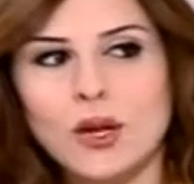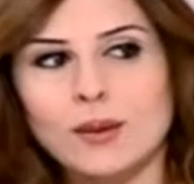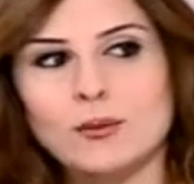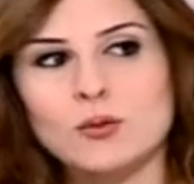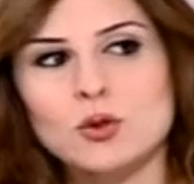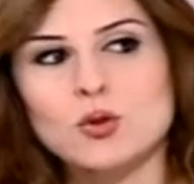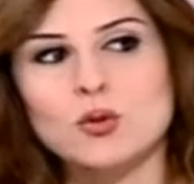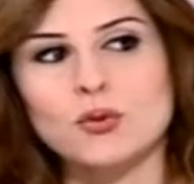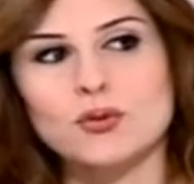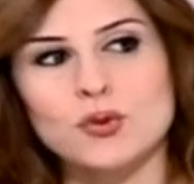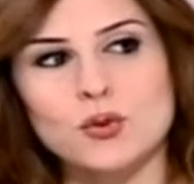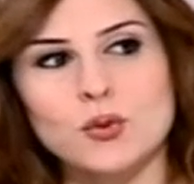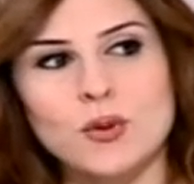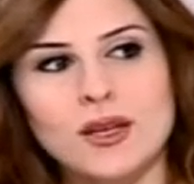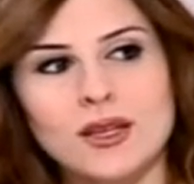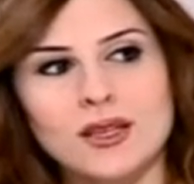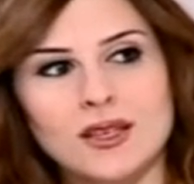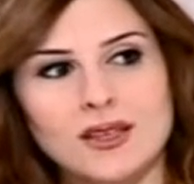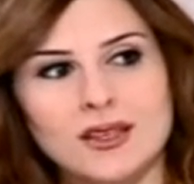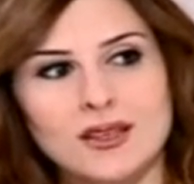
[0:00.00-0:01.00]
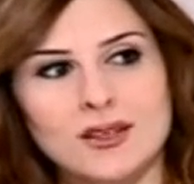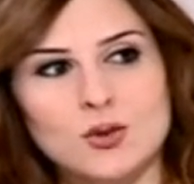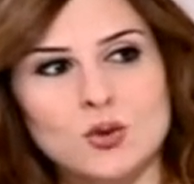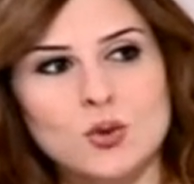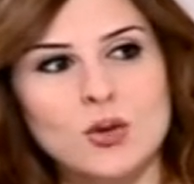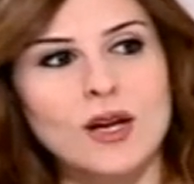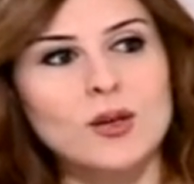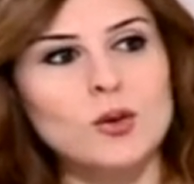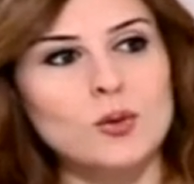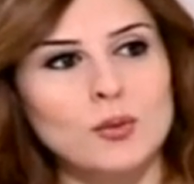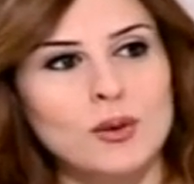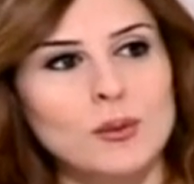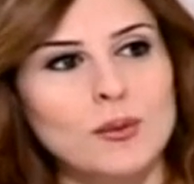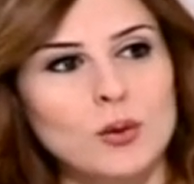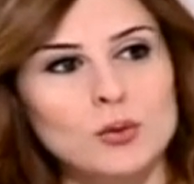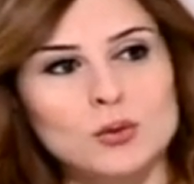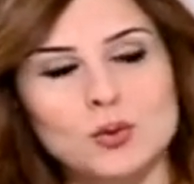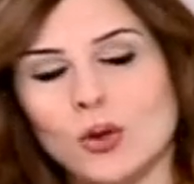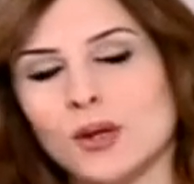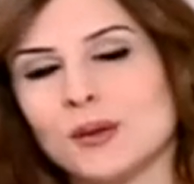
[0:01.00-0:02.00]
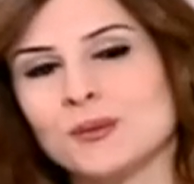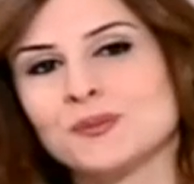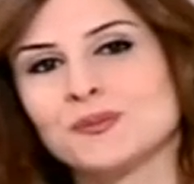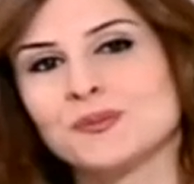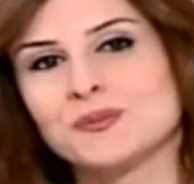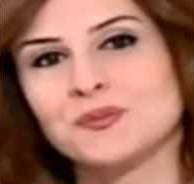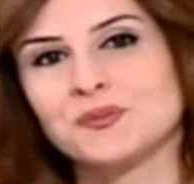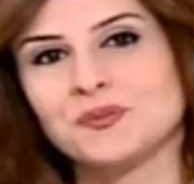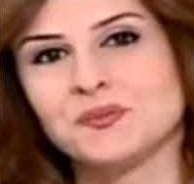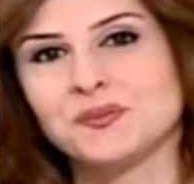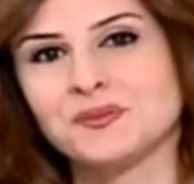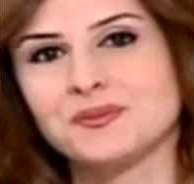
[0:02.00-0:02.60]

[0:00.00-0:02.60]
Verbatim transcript: ورح نشوف شوي شو رايهم بالموضوع يلا